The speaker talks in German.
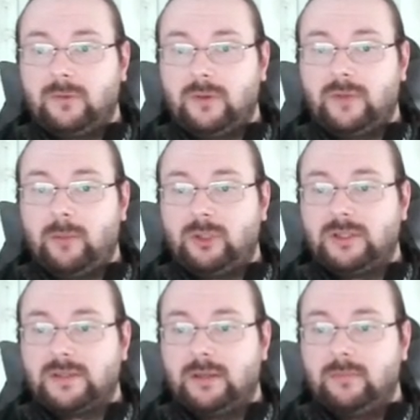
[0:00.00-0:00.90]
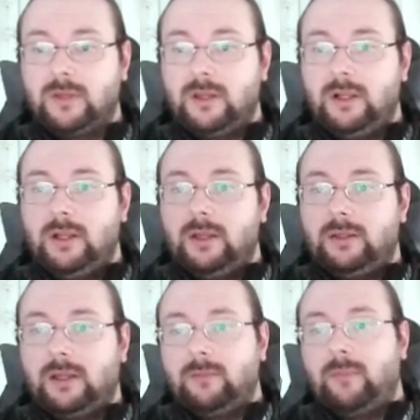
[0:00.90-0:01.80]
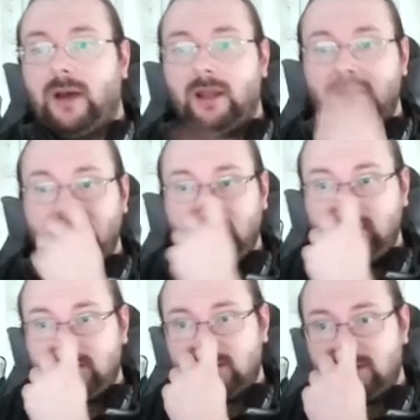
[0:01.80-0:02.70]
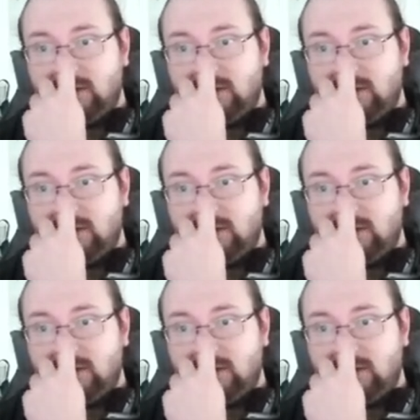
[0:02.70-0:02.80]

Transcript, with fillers: Auf jeden Fall möchte ich es haben. Dann Paladin.